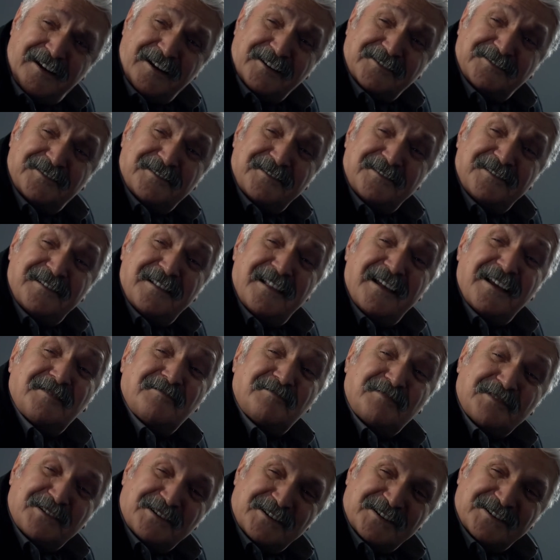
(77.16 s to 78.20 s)

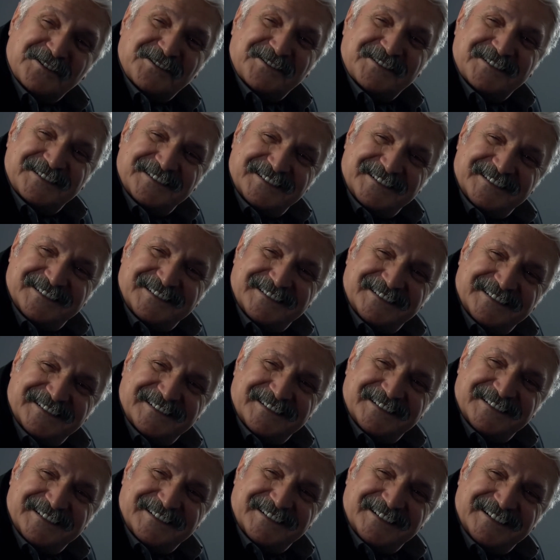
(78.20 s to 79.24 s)
Kadınlar bilir.
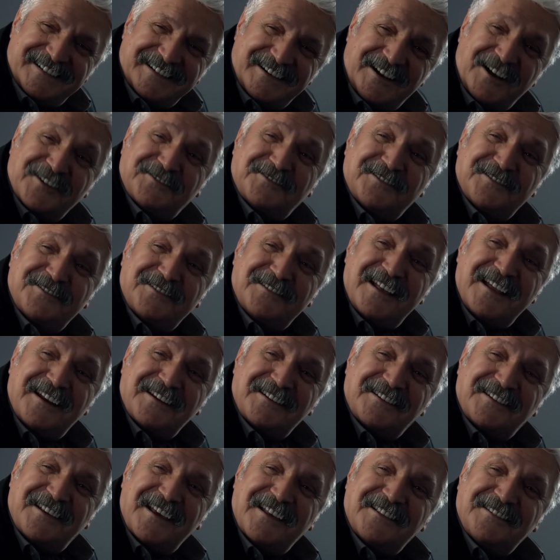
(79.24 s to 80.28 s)

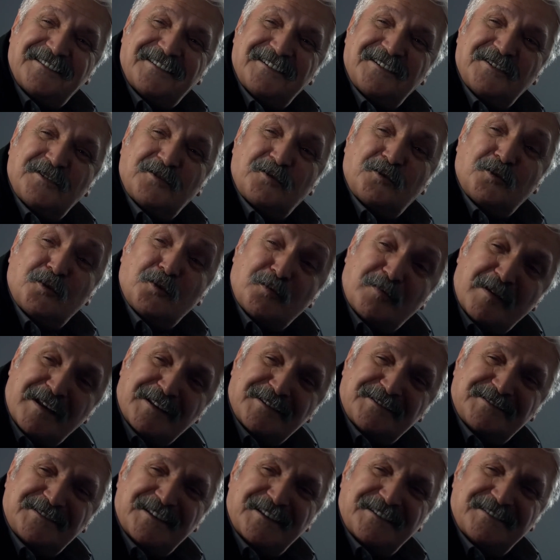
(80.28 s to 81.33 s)
Kadınlar kendini
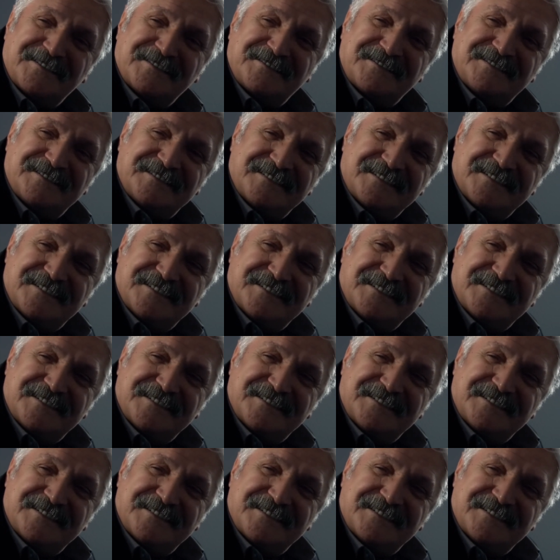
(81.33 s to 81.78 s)
kurban sanır.